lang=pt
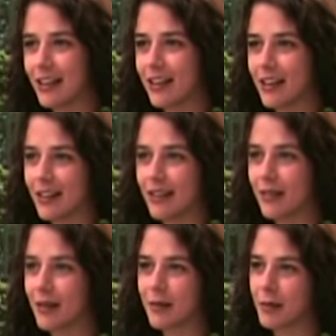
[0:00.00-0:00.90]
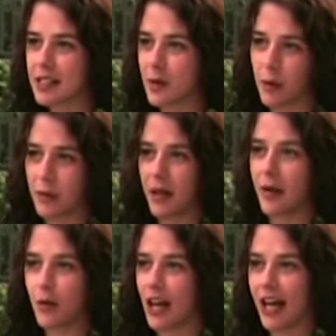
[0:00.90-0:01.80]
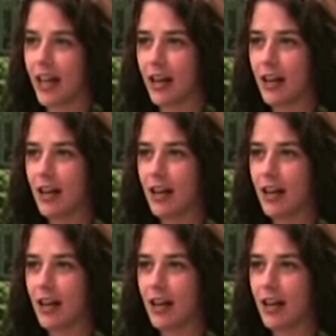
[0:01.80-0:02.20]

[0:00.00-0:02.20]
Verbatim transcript: e em princípio a primeira mulher?